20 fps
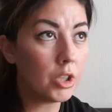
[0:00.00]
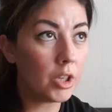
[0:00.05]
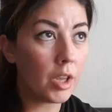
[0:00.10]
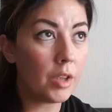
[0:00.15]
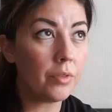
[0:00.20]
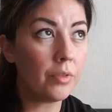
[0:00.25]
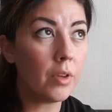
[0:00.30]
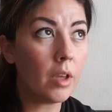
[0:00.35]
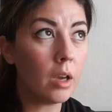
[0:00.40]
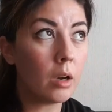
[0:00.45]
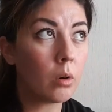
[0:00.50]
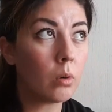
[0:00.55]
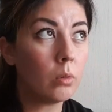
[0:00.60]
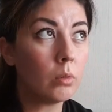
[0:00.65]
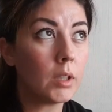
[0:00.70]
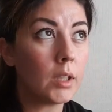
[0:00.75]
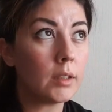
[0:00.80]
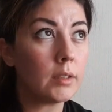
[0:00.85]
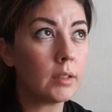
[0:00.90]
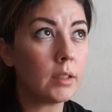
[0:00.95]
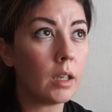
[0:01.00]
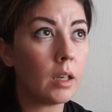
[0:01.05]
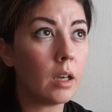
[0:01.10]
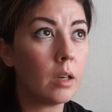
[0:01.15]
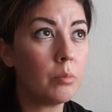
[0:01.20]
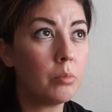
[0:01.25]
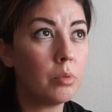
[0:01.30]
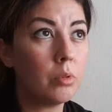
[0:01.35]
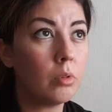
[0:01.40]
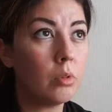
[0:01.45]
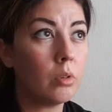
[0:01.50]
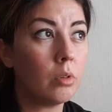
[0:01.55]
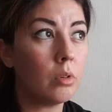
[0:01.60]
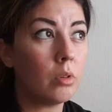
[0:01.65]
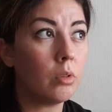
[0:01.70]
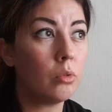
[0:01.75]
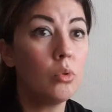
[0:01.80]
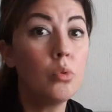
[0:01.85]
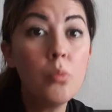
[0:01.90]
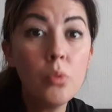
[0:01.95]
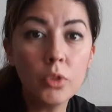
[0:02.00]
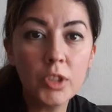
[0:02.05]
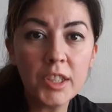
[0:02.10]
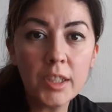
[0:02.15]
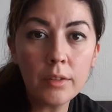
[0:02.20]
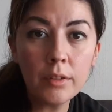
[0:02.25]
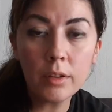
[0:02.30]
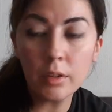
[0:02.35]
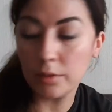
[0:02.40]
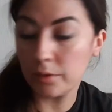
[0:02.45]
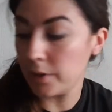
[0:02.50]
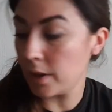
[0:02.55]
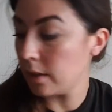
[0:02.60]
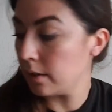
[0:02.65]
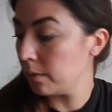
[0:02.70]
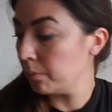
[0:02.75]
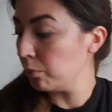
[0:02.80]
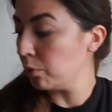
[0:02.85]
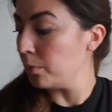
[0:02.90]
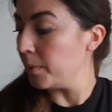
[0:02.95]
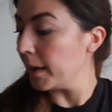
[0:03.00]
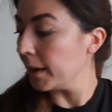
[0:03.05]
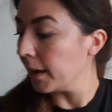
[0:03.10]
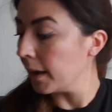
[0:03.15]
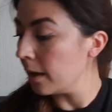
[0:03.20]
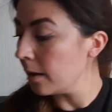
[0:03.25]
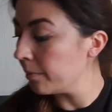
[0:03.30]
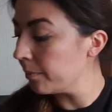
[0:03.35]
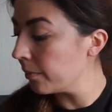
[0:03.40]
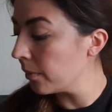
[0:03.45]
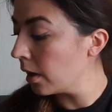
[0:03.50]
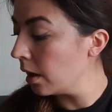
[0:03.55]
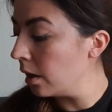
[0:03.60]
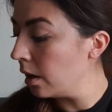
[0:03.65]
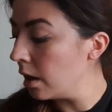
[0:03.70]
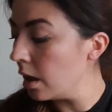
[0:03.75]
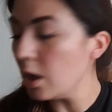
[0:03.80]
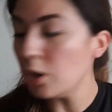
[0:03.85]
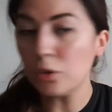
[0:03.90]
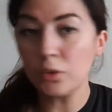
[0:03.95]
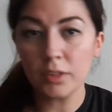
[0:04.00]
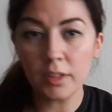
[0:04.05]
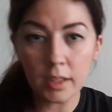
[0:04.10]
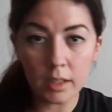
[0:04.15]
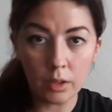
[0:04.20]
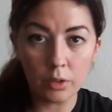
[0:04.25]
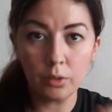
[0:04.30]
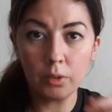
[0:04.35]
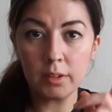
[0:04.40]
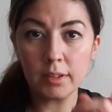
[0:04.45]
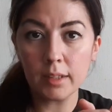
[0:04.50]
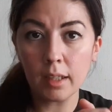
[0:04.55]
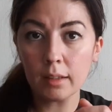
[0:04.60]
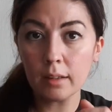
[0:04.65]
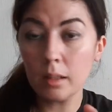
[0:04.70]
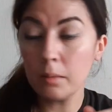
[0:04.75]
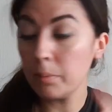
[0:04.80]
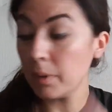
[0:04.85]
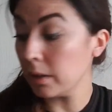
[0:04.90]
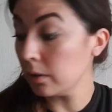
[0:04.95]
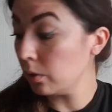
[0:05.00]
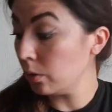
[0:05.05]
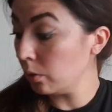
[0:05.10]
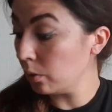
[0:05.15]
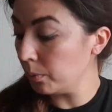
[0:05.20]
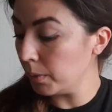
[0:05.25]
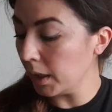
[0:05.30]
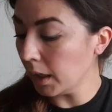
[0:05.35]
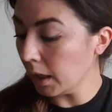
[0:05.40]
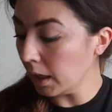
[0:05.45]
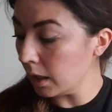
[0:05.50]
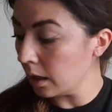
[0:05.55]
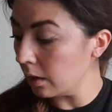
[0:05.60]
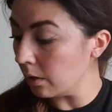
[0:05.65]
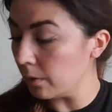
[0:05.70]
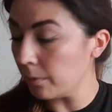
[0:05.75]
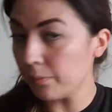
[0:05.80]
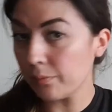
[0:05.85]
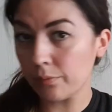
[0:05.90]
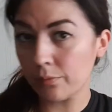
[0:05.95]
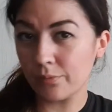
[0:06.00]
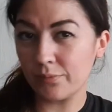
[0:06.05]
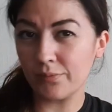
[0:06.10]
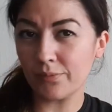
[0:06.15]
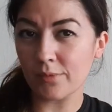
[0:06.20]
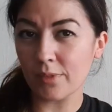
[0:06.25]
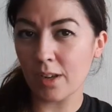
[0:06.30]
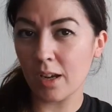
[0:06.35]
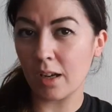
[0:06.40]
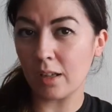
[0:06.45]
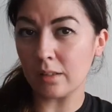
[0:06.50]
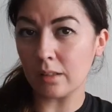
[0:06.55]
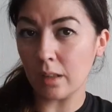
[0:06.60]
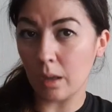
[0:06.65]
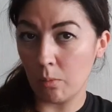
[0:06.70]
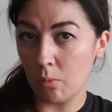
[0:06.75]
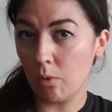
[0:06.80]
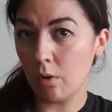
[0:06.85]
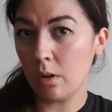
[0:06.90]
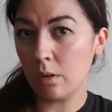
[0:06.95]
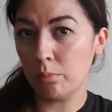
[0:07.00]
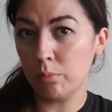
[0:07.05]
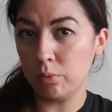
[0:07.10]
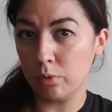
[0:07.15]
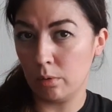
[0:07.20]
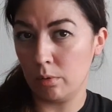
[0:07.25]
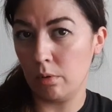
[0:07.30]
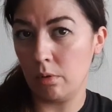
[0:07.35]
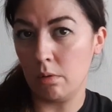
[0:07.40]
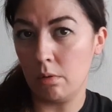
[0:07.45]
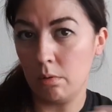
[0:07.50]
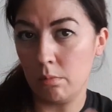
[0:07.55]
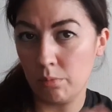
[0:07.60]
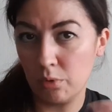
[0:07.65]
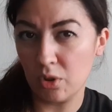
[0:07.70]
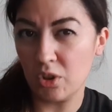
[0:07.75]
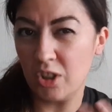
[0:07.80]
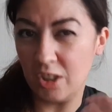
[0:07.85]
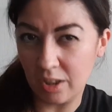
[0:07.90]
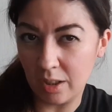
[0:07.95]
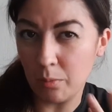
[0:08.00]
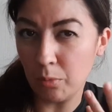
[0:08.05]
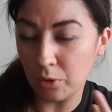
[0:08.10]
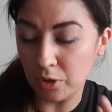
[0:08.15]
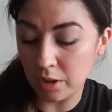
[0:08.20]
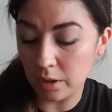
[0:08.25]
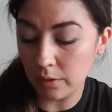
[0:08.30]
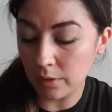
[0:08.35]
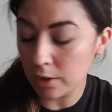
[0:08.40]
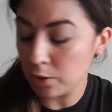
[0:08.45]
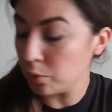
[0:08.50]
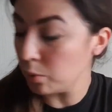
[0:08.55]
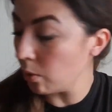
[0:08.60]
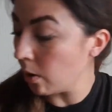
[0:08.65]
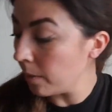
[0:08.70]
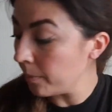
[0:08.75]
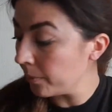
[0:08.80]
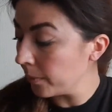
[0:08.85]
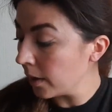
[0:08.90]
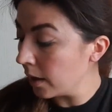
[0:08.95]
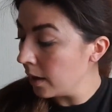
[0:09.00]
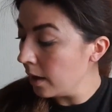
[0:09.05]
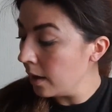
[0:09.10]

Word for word: fait un compte Instagram pour nous motiver en fait, pour maigrir. Je sais que certaines personnes ont migré euh, grâce à moi, pour, euh, parce que je les ai motivées, tu vois.